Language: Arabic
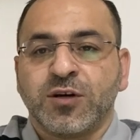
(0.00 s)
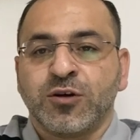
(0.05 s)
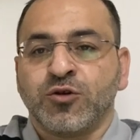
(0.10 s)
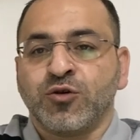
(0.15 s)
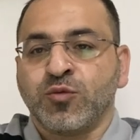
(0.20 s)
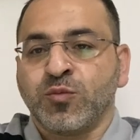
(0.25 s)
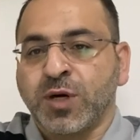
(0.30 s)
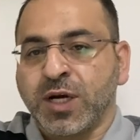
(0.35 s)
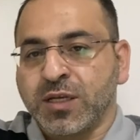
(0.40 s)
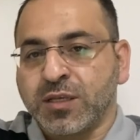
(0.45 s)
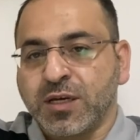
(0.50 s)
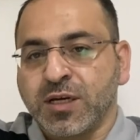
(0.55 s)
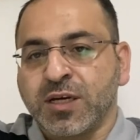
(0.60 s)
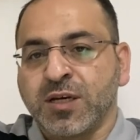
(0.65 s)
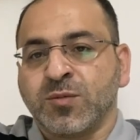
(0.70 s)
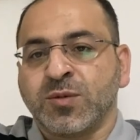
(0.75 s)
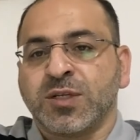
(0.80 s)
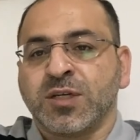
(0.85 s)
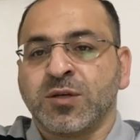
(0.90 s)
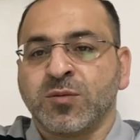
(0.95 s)
أنه بعد
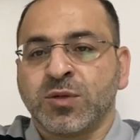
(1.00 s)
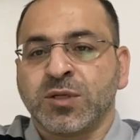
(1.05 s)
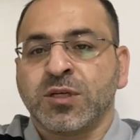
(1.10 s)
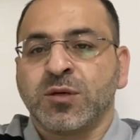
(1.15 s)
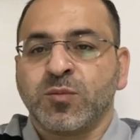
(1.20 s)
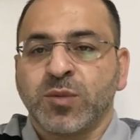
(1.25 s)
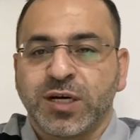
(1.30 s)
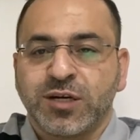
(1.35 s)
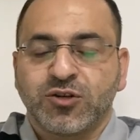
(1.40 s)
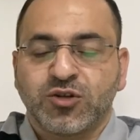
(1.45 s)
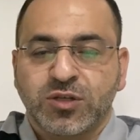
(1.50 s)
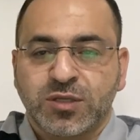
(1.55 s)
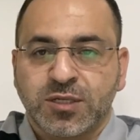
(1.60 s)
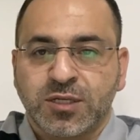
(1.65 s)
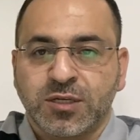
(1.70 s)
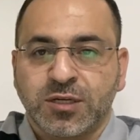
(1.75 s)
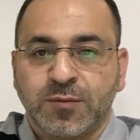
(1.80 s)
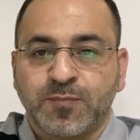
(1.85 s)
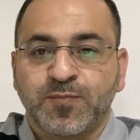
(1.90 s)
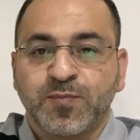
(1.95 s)
كم سنة بصير معك
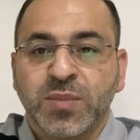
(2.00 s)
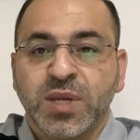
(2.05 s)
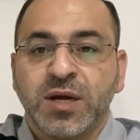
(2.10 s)
جنسية